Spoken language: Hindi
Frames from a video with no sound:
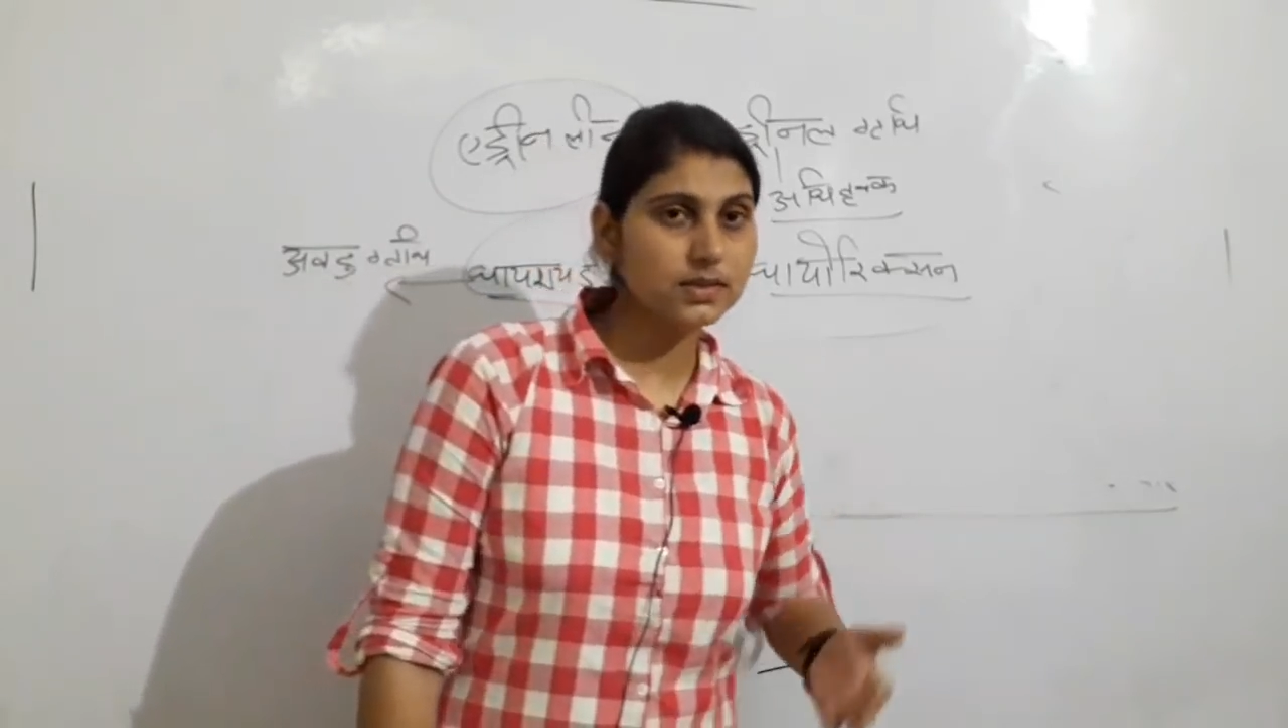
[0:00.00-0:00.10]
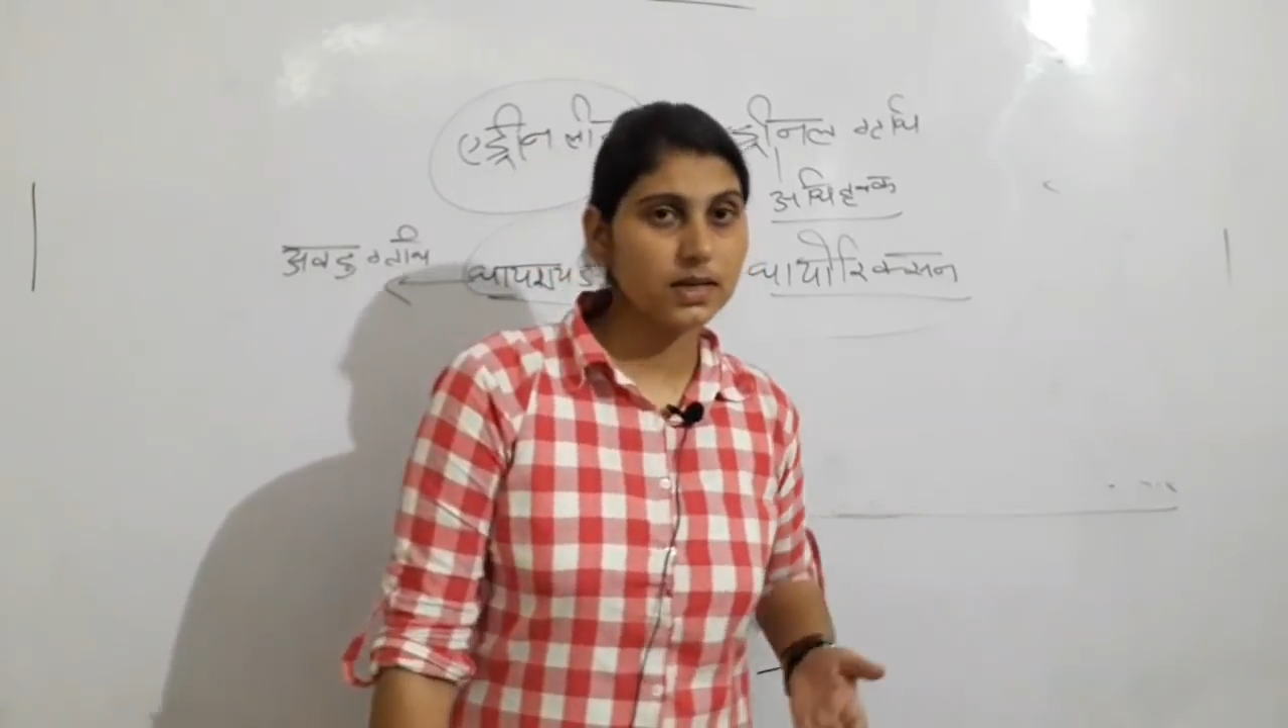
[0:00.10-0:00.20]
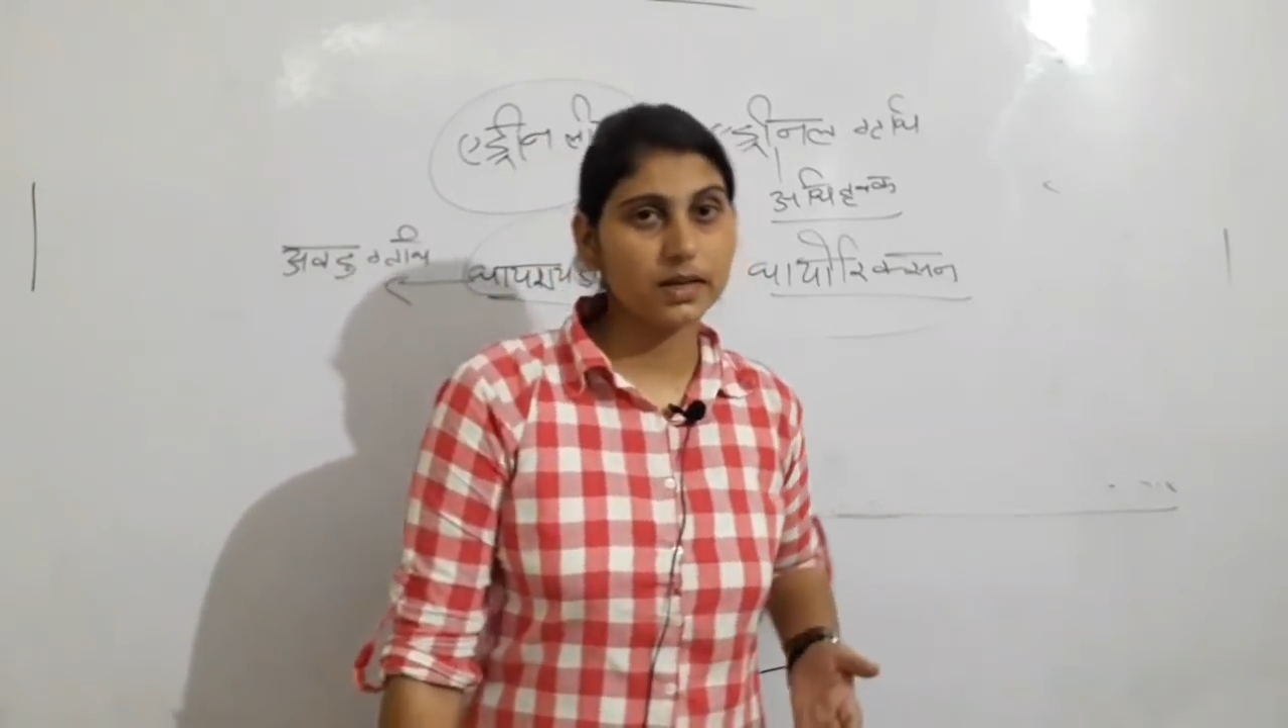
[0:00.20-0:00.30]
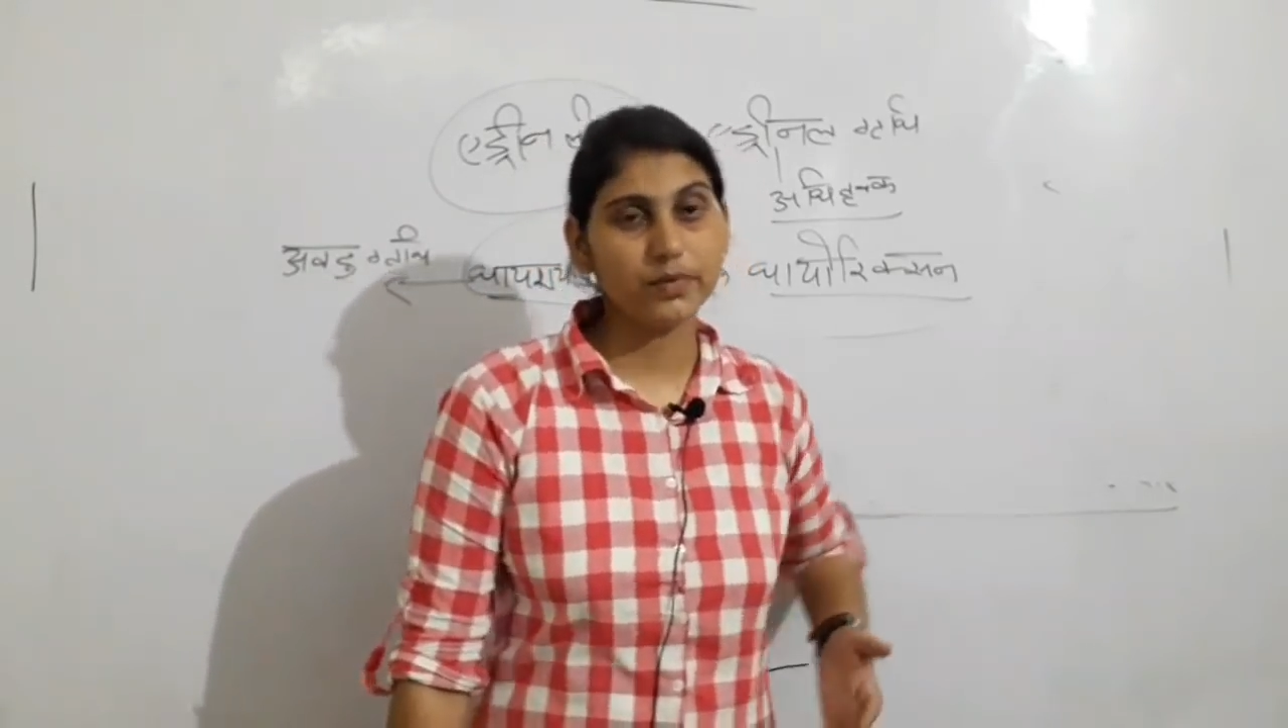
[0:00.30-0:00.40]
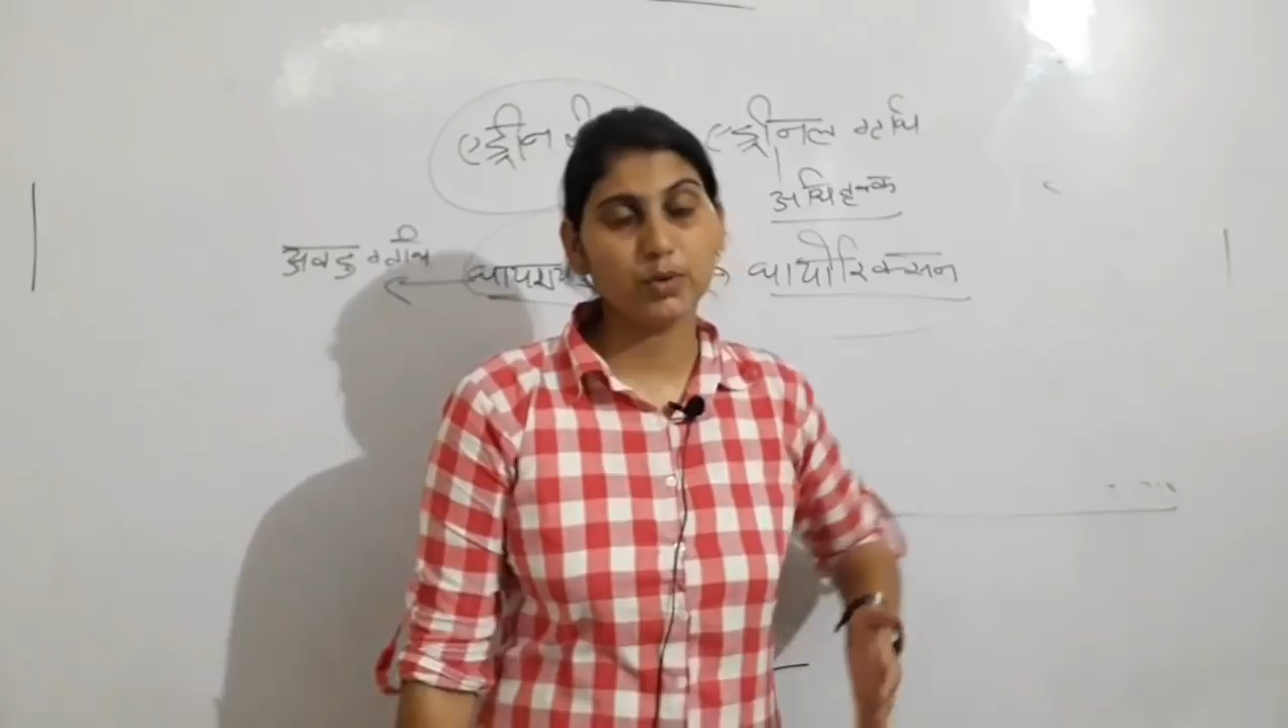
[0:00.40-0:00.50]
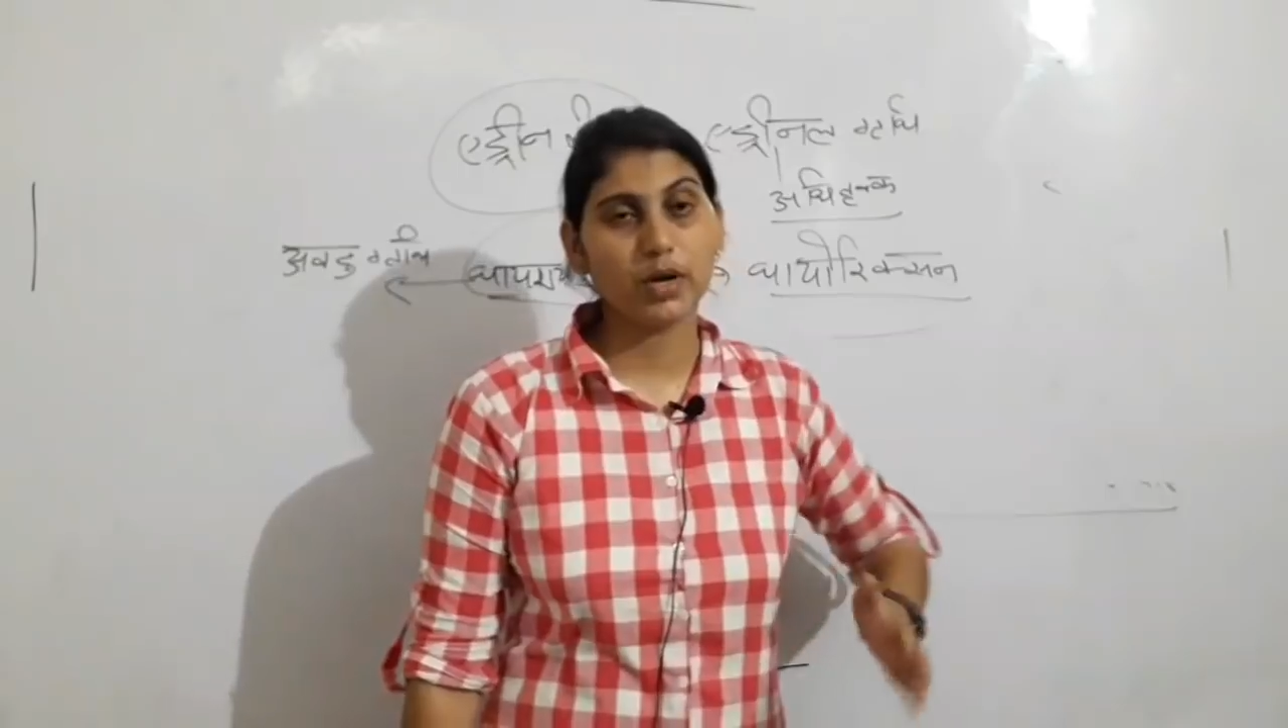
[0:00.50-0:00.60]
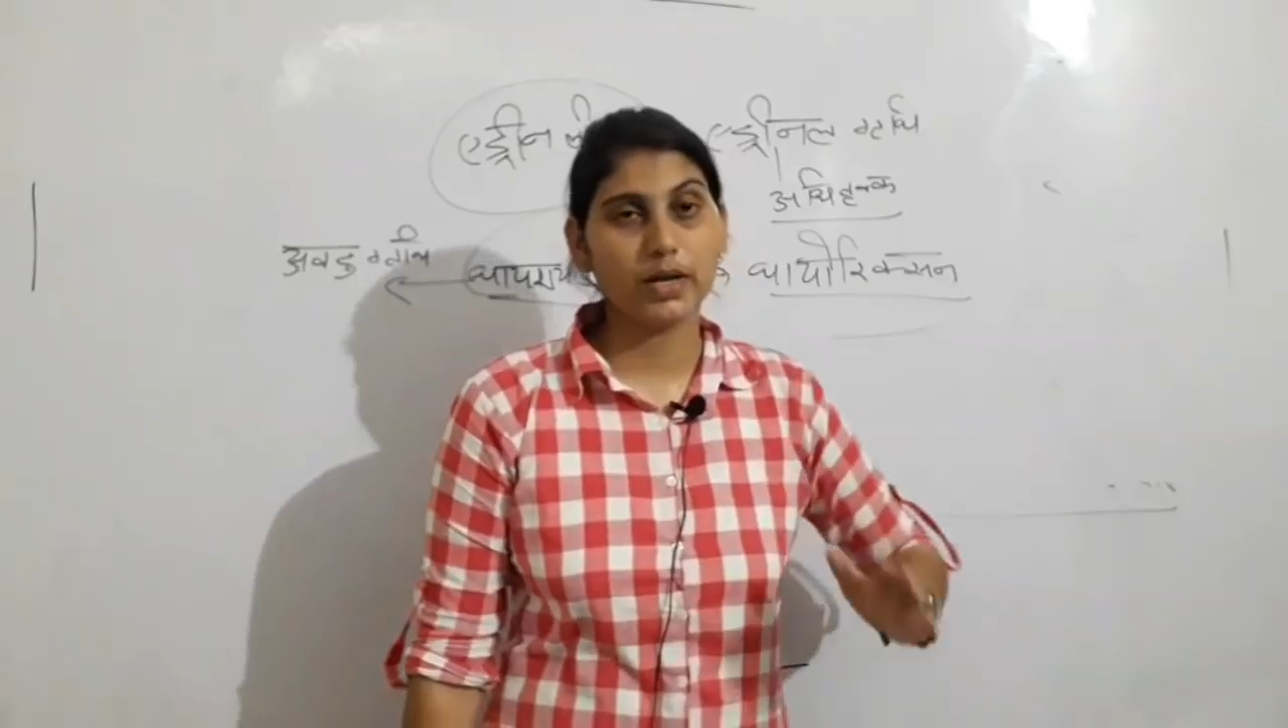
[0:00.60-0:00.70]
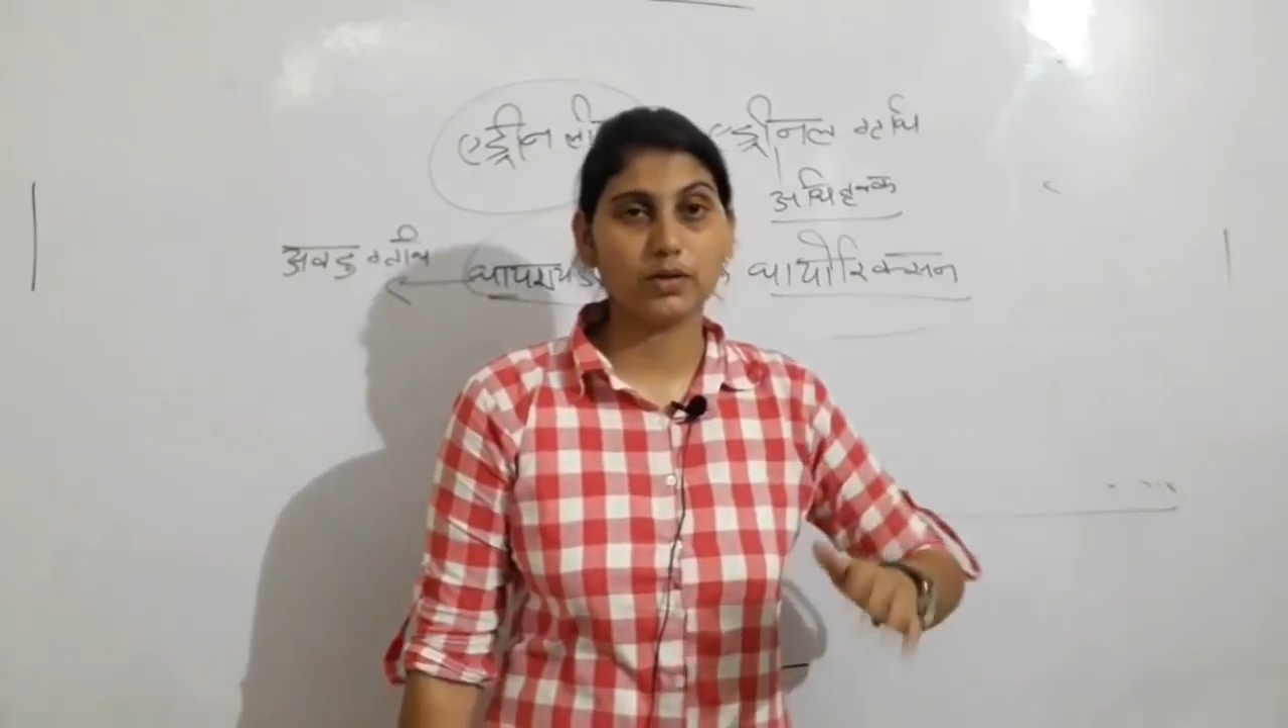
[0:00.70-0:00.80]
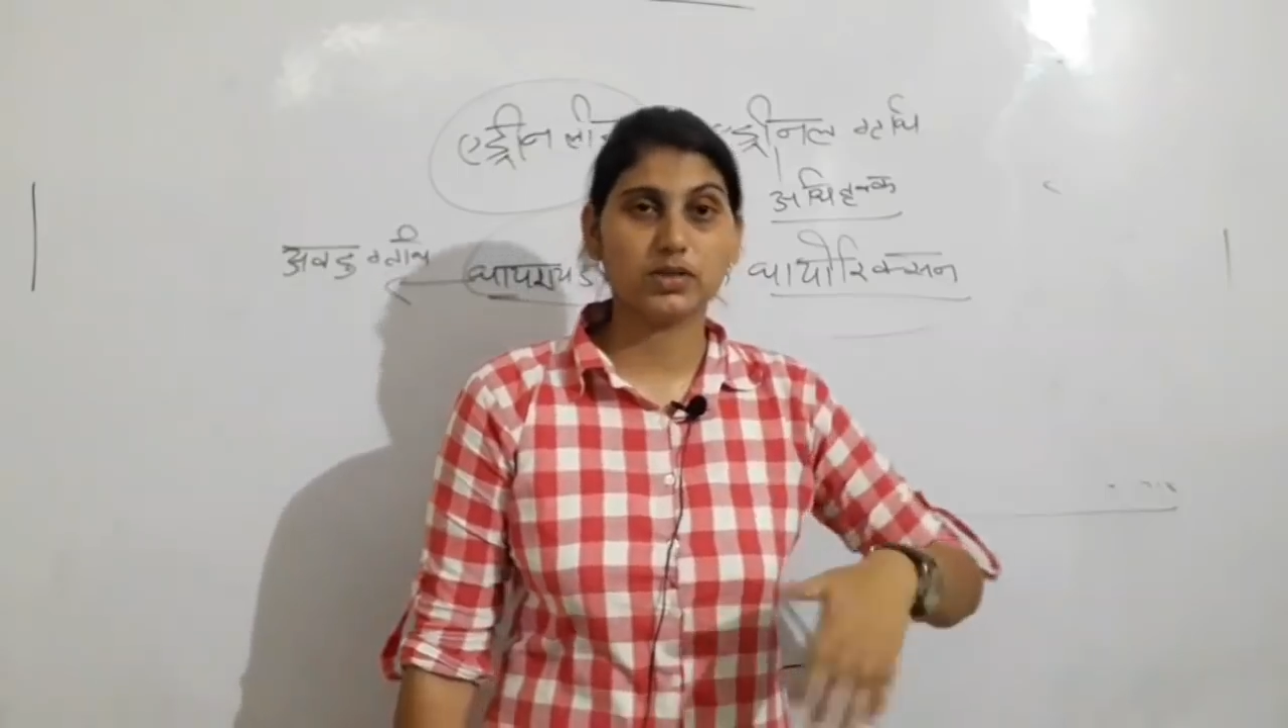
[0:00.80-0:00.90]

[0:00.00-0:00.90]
से ज़्यादा व्यू आएँ